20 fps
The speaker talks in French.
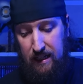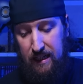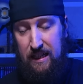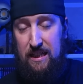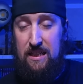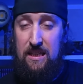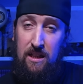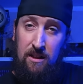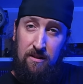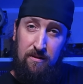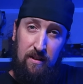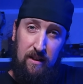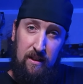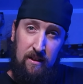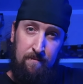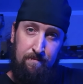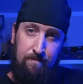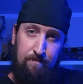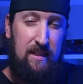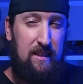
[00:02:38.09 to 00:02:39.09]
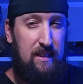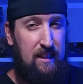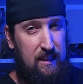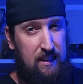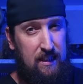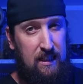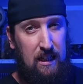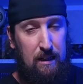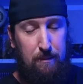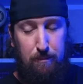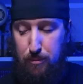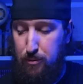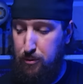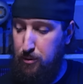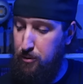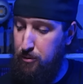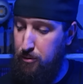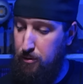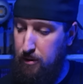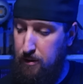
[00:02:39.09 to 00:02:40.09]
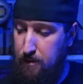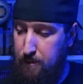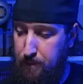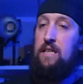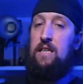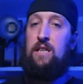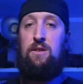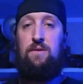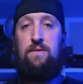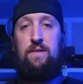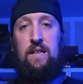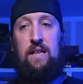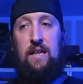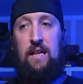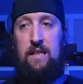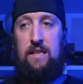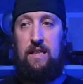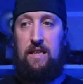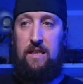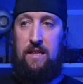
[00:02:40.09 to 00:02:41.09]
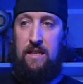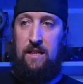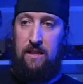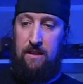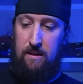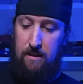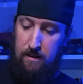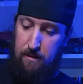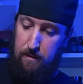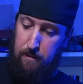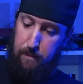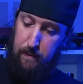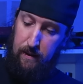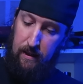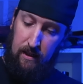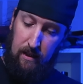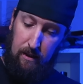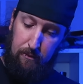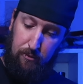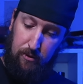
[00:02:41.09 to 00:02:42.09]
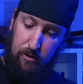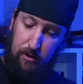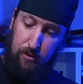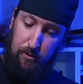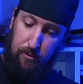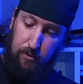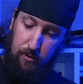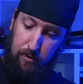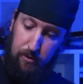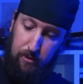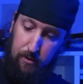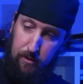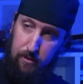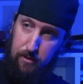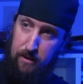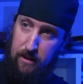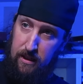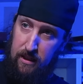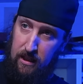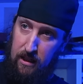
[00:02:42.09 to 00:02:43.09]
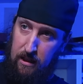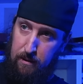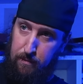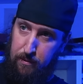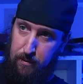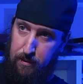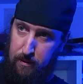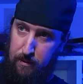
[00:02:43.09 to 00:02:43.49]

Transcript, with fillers: Et ça, en vrai, ça c'est quand même plutôt cool. Et on va attaquer par la poignée du dessus. On l'attrape,